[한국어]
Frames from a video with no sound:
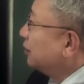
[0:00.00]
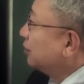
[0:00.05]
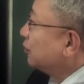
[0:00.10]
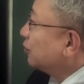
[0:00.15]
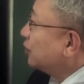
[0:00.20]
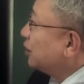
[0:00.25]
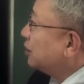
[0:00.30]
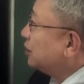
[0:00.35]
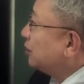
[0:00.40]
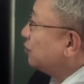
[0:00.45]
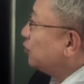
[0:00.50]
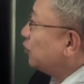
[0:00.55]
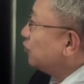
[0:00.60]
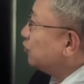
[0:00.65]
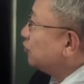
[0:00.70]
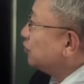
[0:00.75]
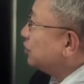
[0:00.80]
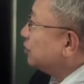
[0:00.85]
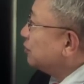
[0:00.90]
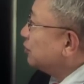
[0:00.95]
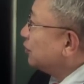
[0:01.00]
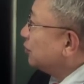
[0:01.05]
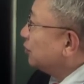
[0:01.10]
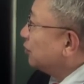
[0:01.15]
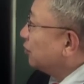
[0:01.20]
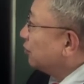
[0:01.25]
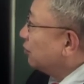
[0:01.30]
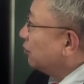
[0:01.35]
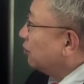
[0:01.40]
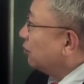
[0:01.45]
요게 이제 표준
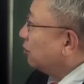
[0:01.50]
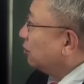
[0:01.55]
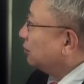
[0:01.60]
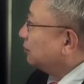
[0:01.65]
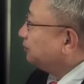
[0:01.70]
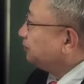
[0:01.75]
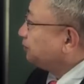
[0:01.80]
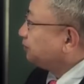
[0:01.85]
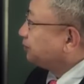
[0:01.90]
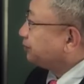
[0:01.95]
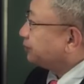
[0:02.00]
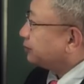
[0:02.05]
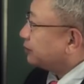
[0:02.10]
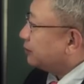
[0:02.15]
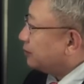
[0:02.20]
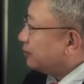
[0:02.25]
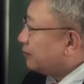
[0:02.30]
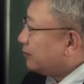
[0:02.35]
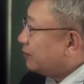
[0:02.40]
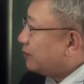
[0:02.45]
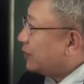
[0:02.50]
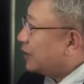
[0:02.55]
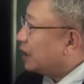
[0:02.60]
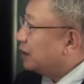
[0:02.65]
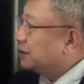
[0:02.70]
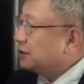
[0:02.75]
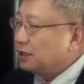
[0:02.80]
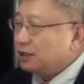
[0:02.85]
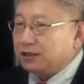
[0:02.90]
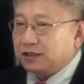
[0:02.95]
심전도고
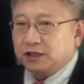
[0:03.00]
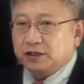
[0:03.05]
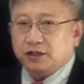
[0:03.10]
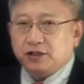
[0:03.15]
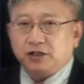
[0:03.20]
실제 이제